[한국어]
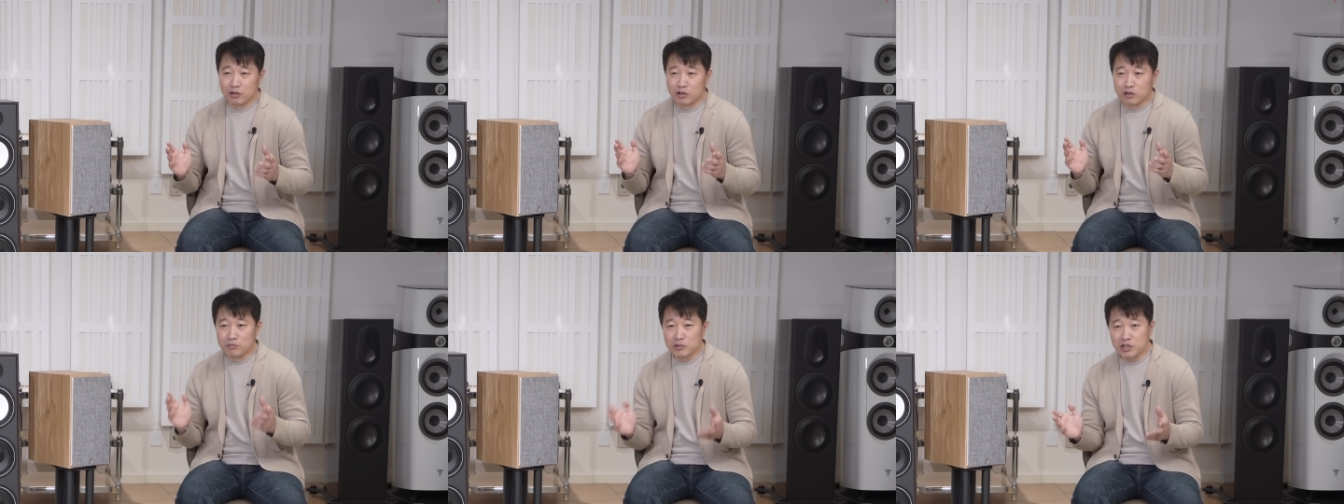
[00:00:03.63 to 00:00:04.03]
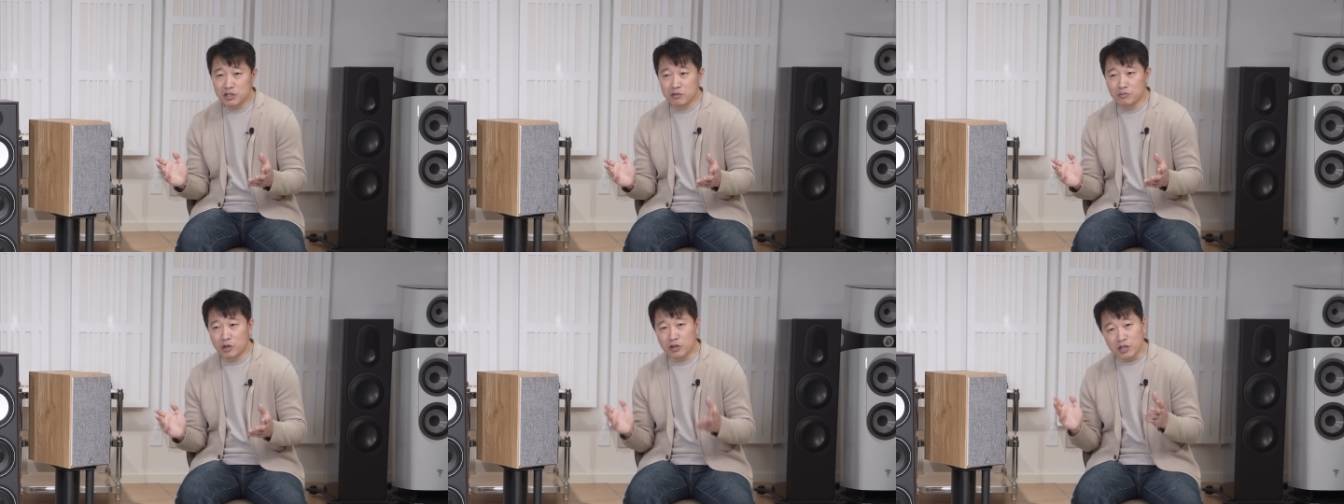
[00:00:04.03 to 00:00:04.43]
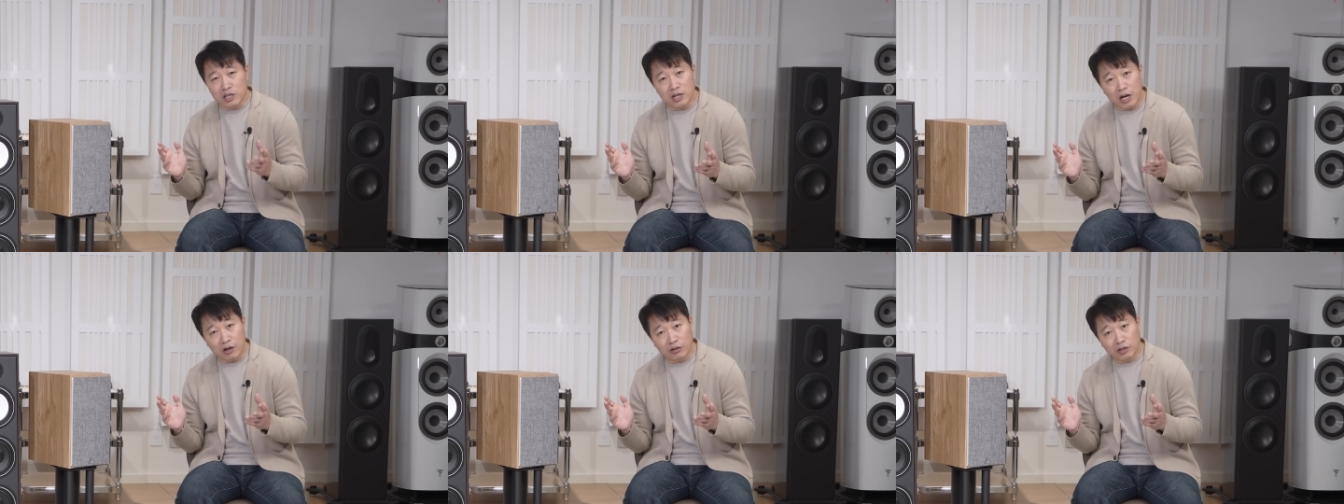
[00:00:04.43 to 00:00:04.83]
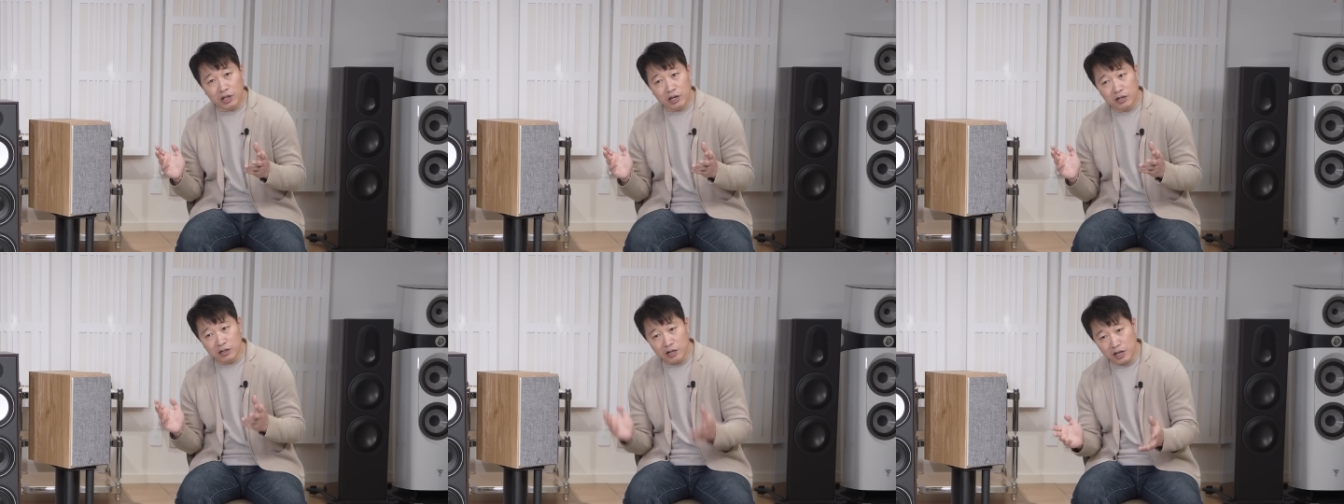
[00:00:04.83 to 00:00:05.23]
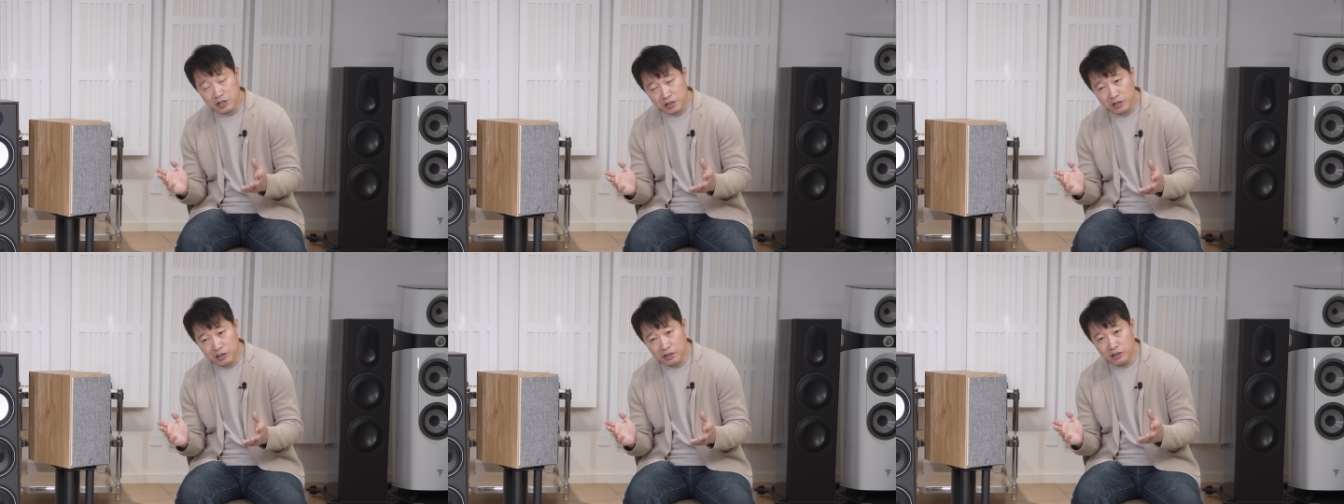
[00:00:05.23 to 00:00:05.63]
음질은 뭐 이 가격대의
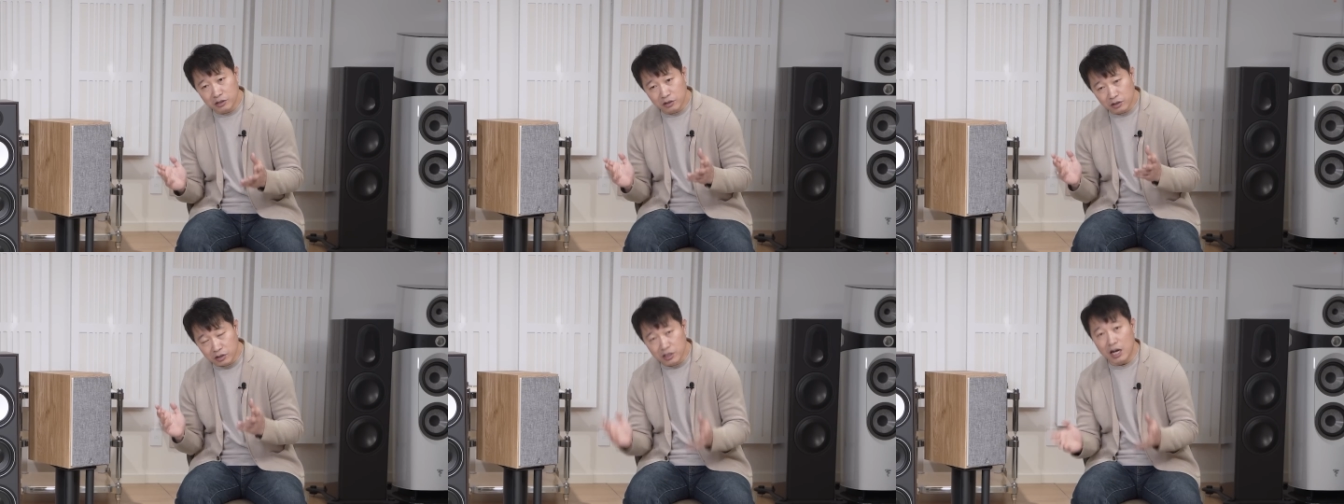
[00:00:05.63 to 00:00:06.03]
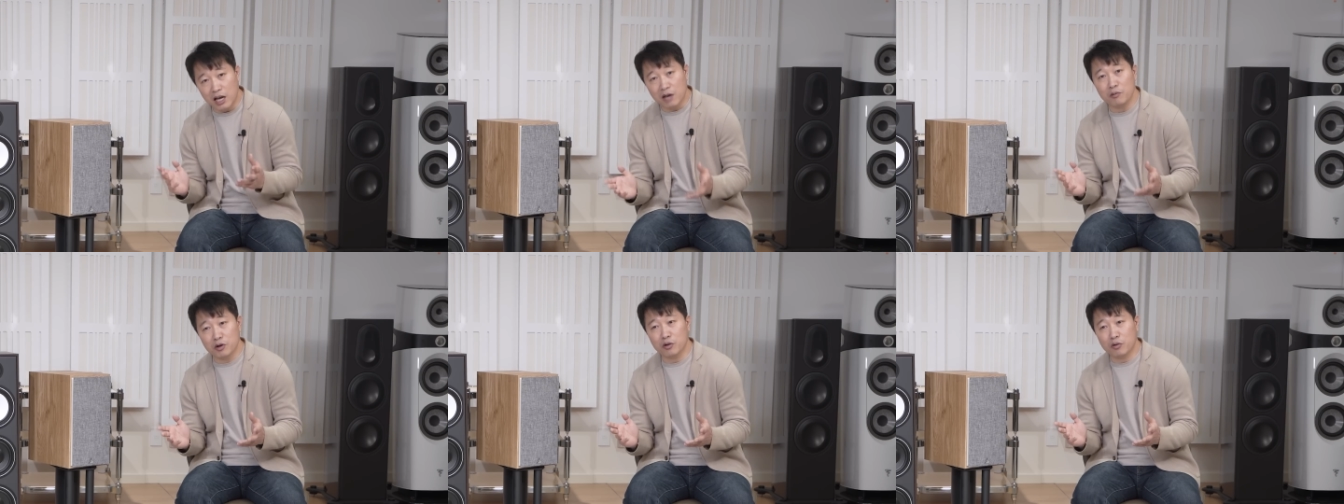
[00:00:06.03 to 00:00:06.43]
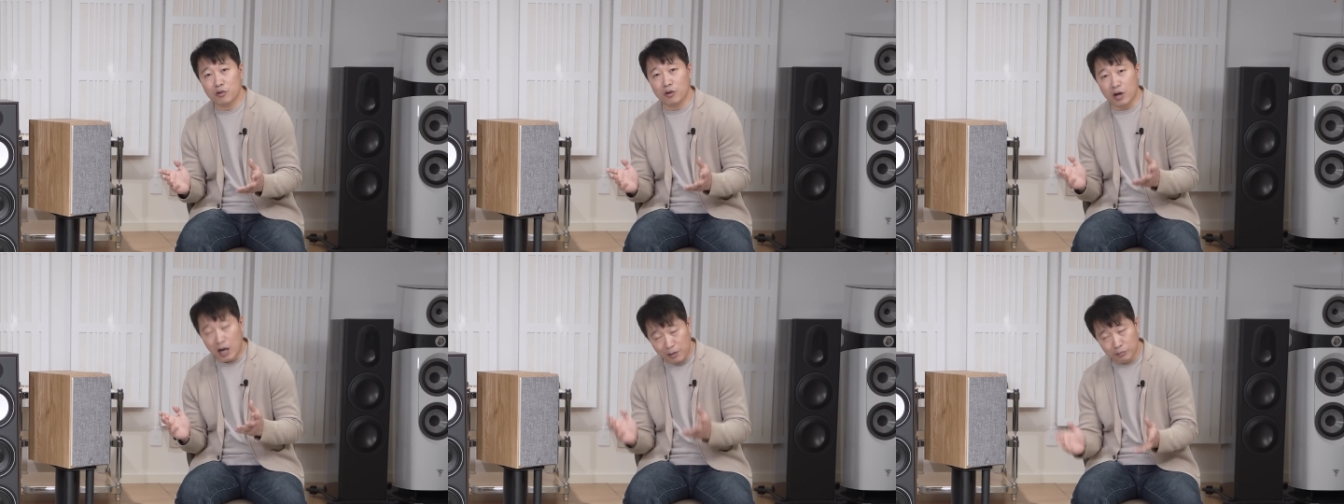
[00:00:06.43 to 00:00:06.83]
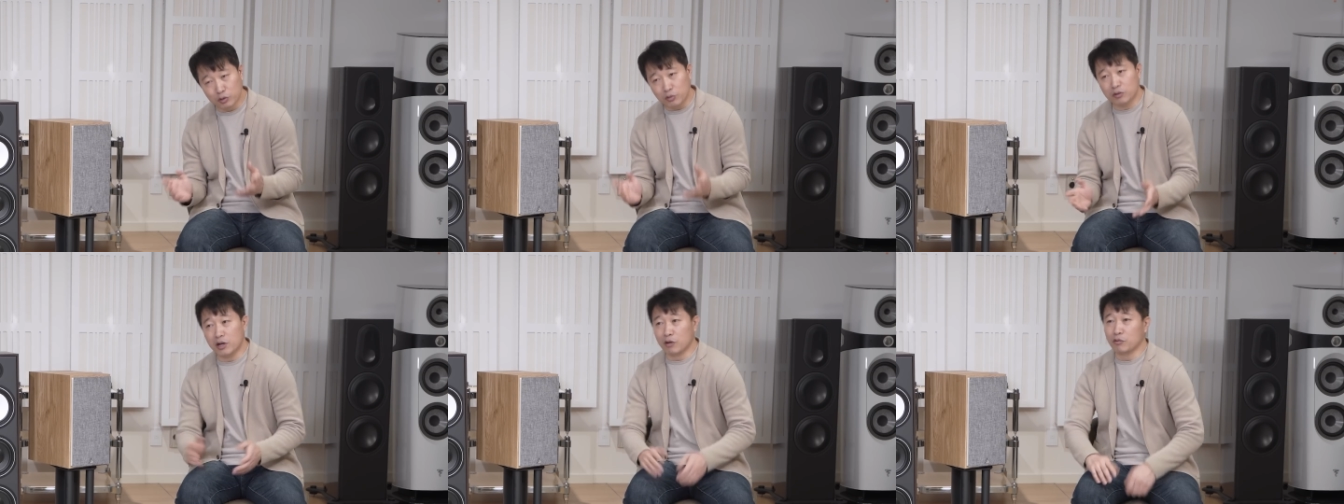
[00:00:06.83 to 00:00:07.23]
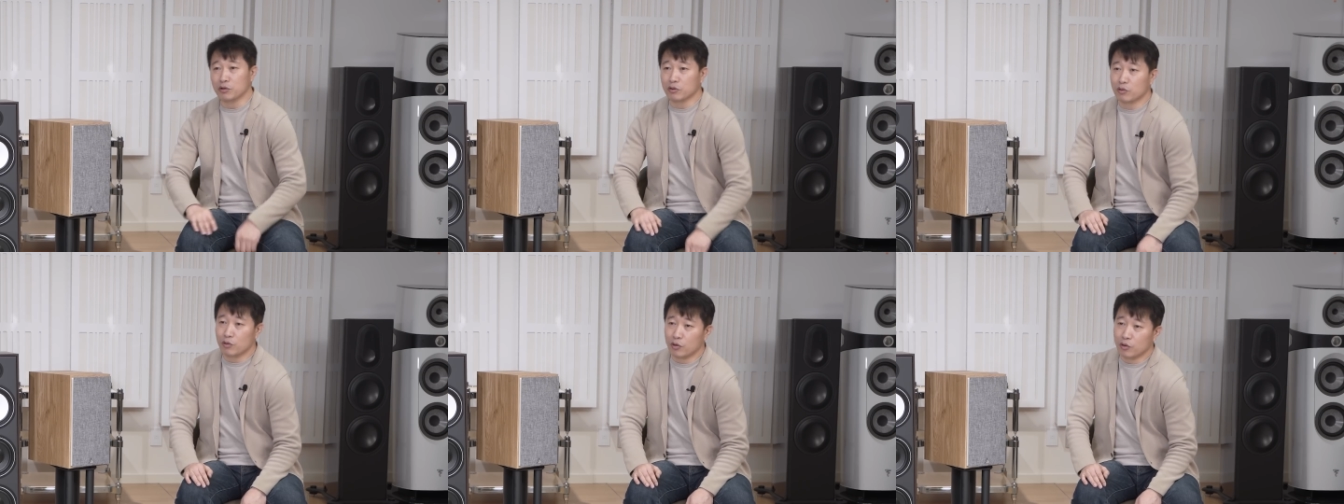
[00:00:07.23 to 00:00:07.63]
클래스를 능가해버렸고 압도를 하고
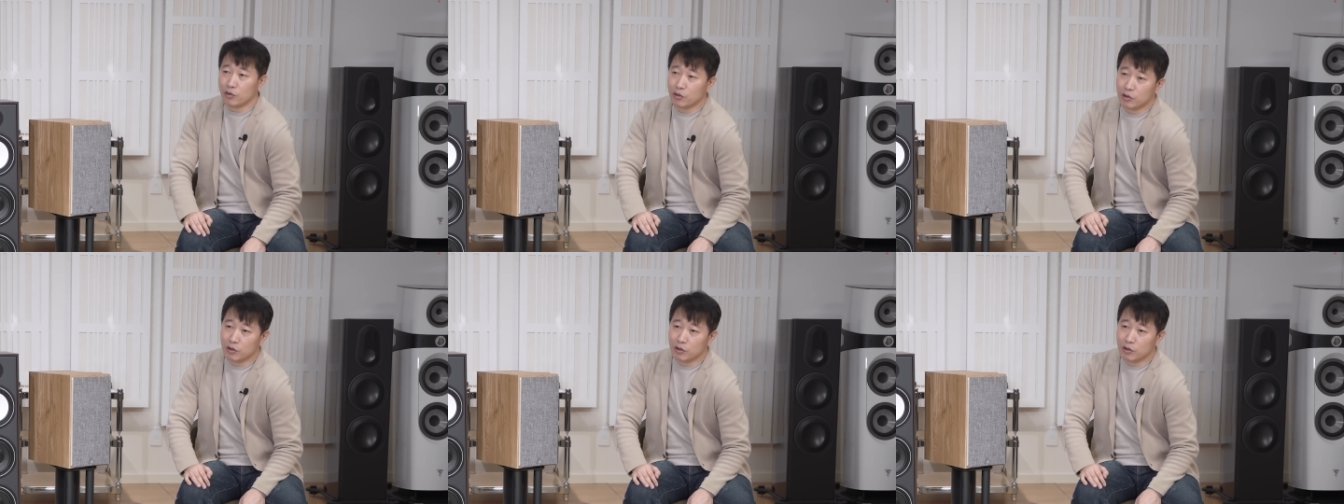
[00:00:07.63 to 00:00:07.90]
있고,